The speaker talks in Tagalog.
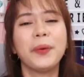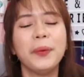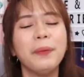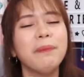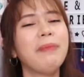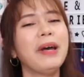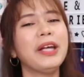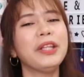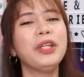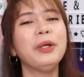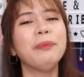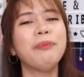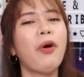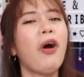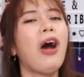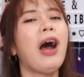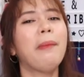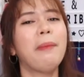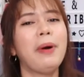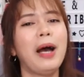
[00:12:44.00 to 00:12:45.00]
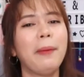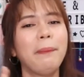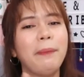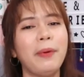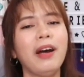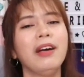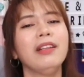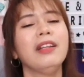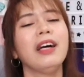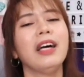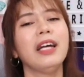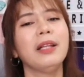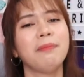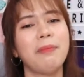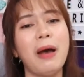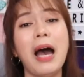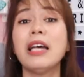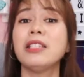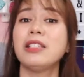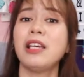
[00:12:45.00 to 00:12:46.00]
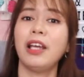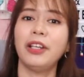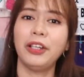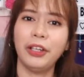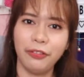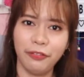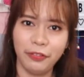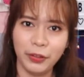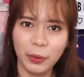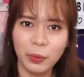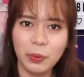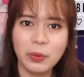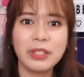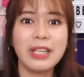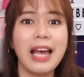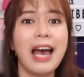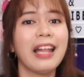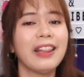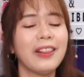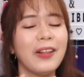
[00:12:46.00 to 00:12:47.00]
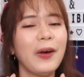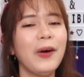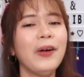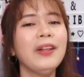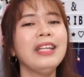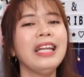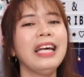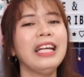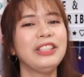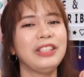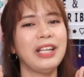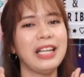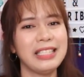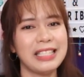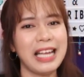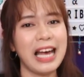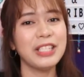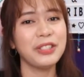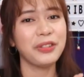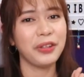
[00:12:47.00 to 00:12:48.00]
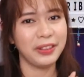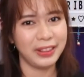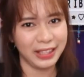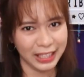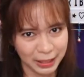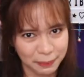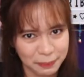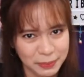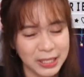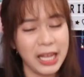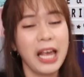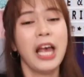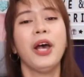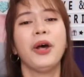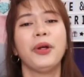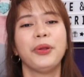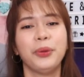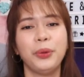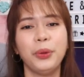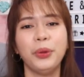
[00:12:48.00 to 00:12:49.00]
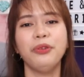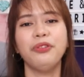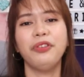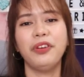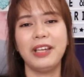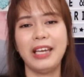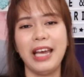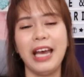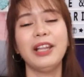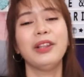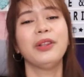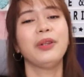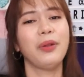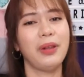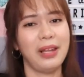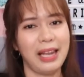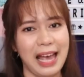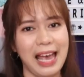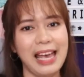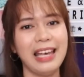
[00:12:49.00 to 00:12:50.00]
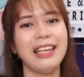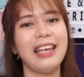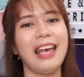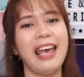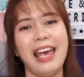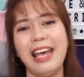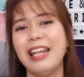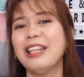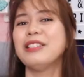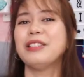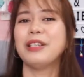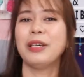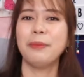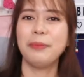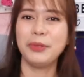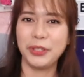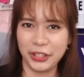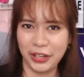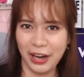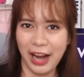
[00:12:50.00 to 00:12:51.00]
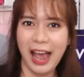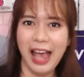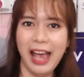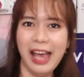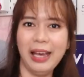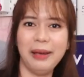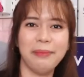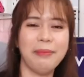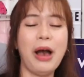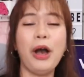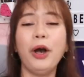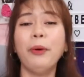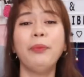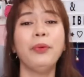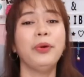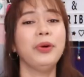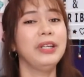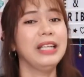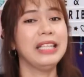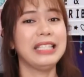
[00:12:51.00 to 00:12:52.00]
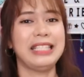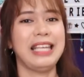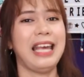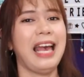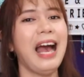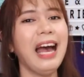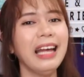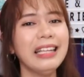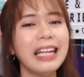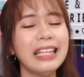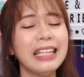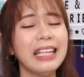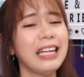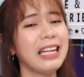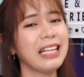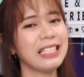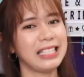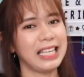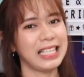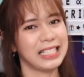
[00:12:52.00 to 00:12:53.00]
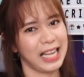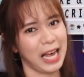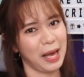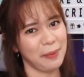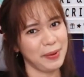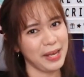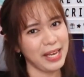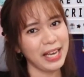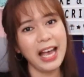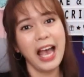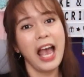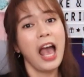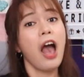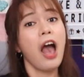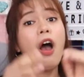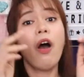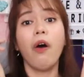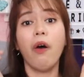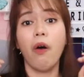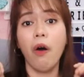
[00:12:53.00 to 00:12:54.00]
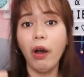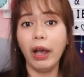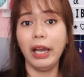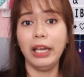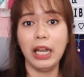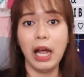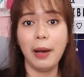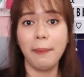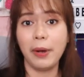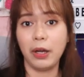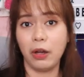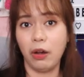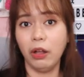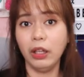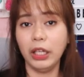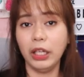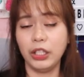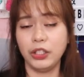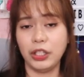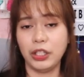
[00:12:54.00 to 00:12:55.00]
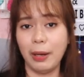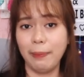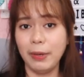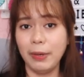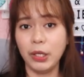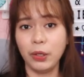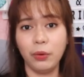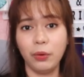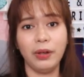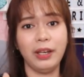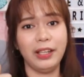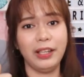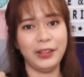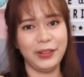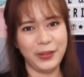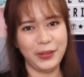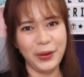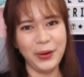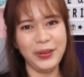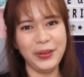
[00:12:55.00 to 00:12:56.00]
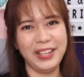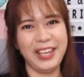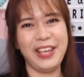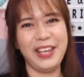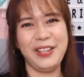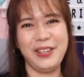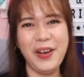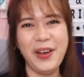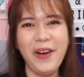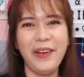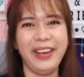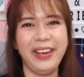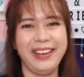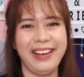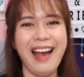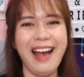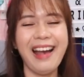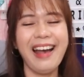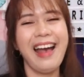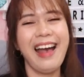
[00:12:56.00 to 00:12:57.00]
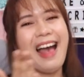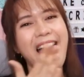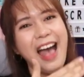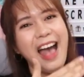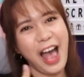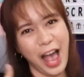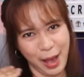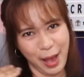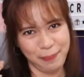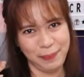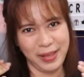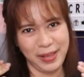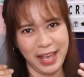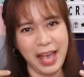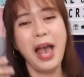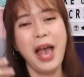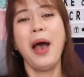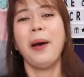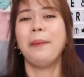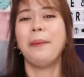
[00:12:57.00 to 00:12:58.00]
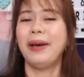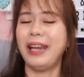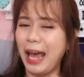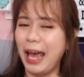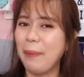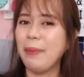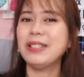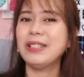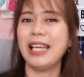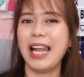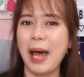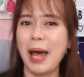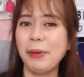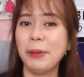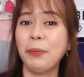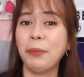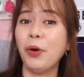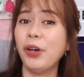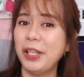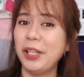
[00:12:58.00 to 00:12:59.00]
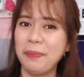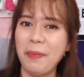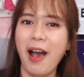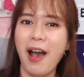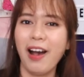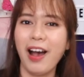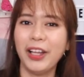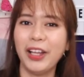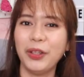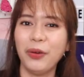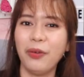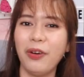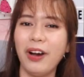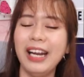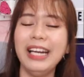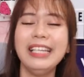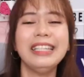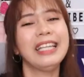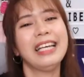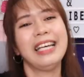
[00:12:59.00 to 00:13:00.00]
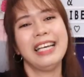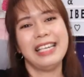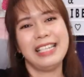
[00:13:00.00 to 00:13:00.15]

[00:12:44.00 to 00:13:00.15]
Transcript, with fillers: Kung bet niyo po ang mga product unboxing and reviews at online transaction tips, Don't forget to like and subscribe. Ako po ulit si Ana na nagsasabing, okay lang mag-online shopping kung ito'y iyong ikaka-happy. Maraming salamat po ulit mga ka-autocart.